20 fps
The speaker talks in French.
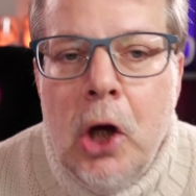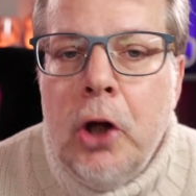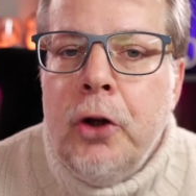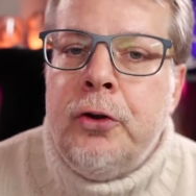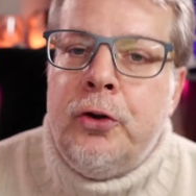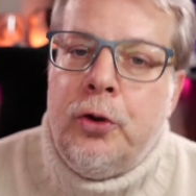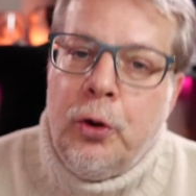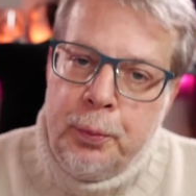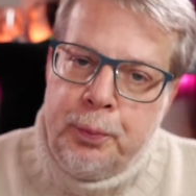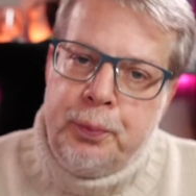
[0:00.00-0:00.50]

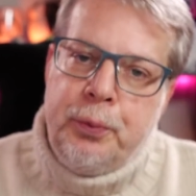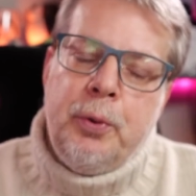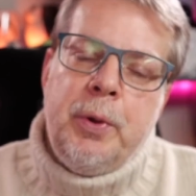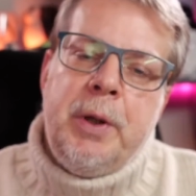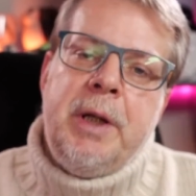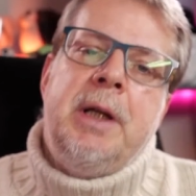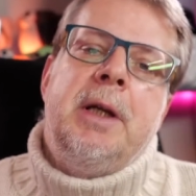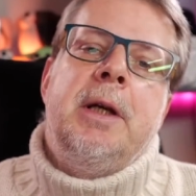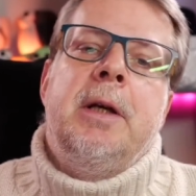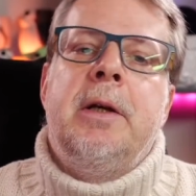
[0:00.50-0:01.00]

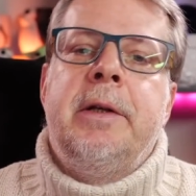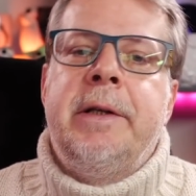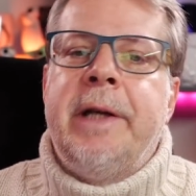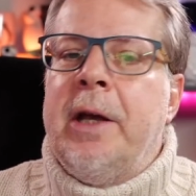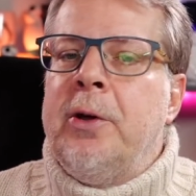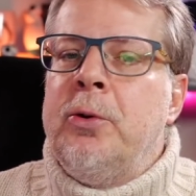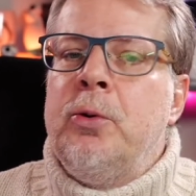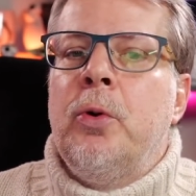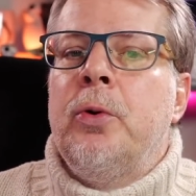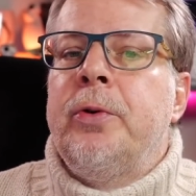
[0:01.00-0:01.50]
Depuis, il y a
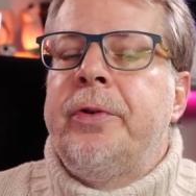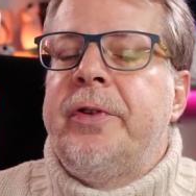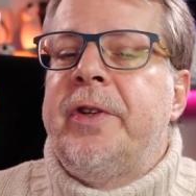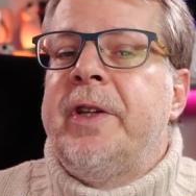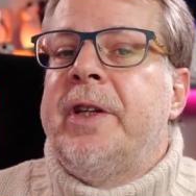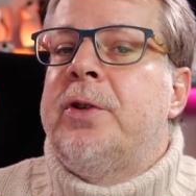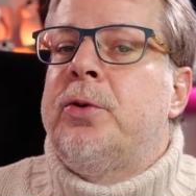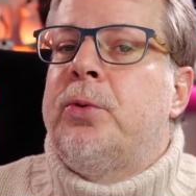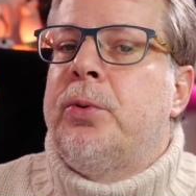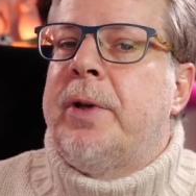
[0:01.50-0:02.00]
eu
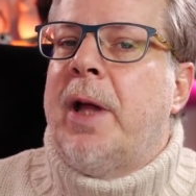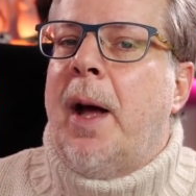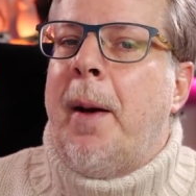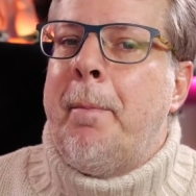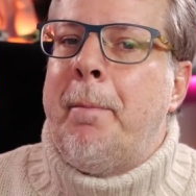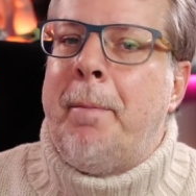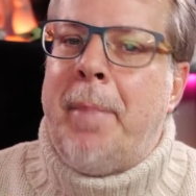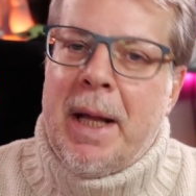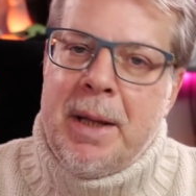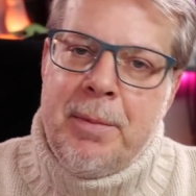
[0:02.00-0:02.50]
aussi tout un
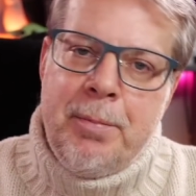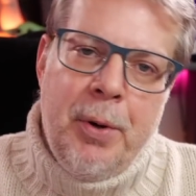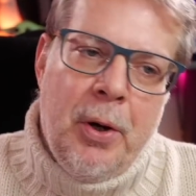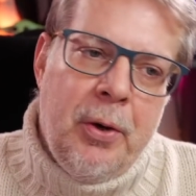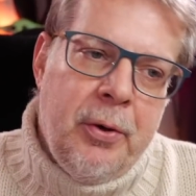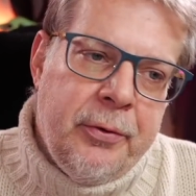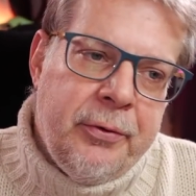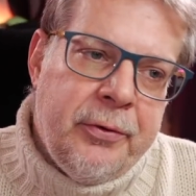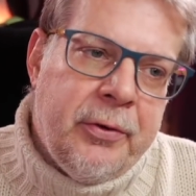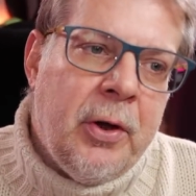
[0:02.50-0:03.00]
bad
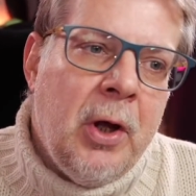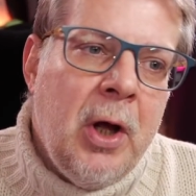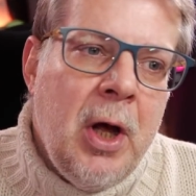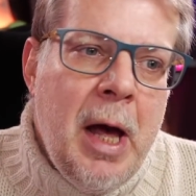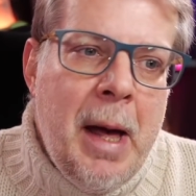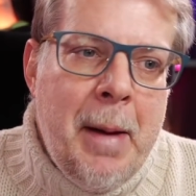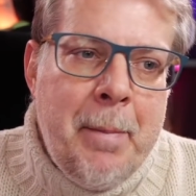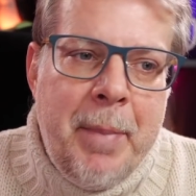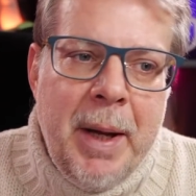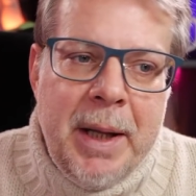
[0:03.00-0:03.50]
buzz,
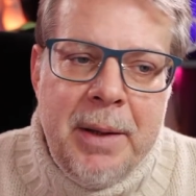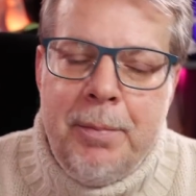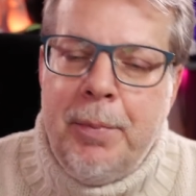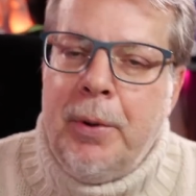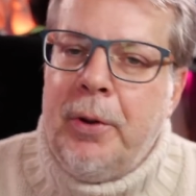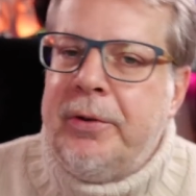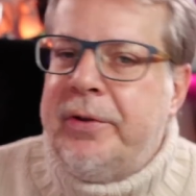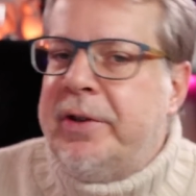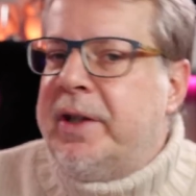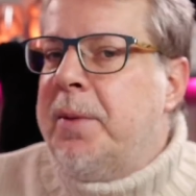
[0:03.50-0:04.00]
bad
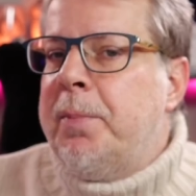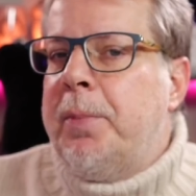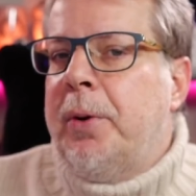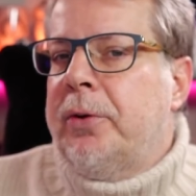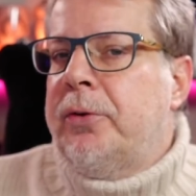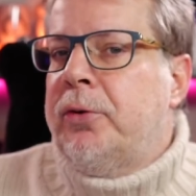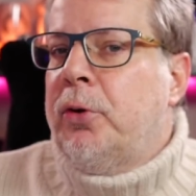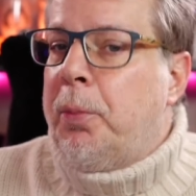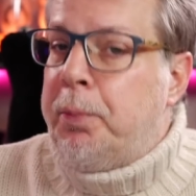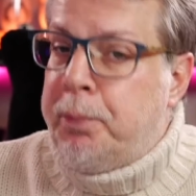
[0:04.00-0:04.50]
buzz qui
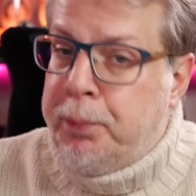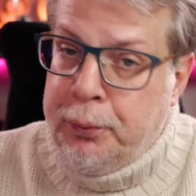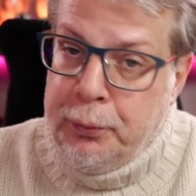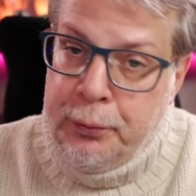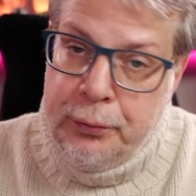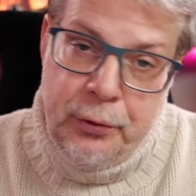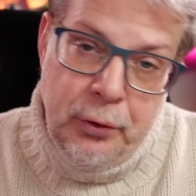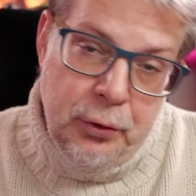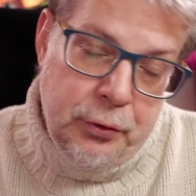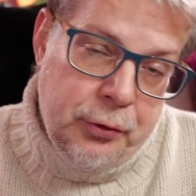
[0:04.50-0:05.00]
porte sur
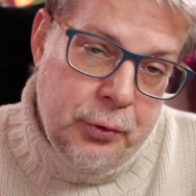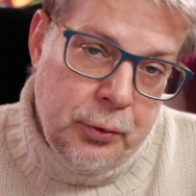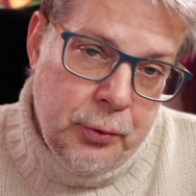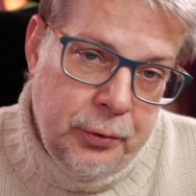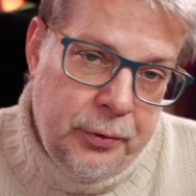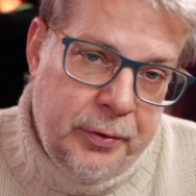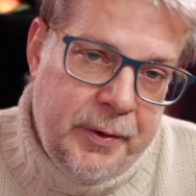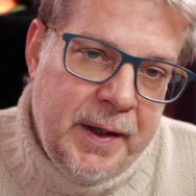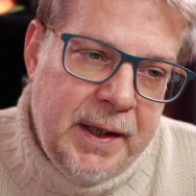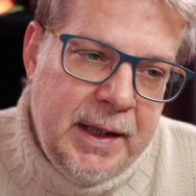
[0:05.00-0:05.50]
plusieurs
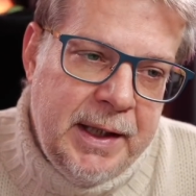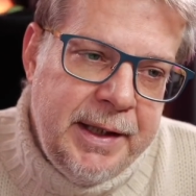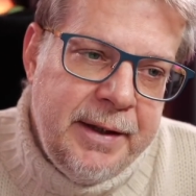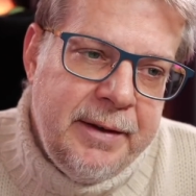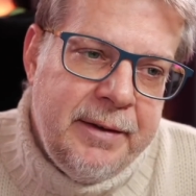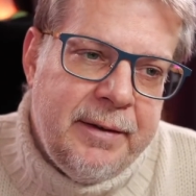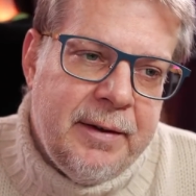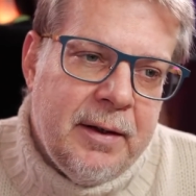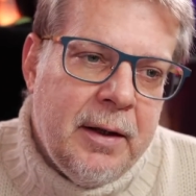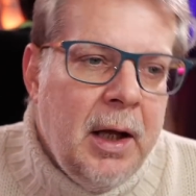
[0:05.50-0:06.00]
choses
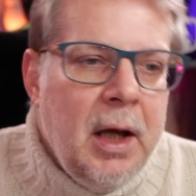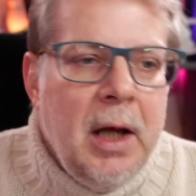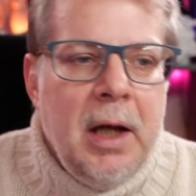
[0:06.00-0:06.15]
d'Élise.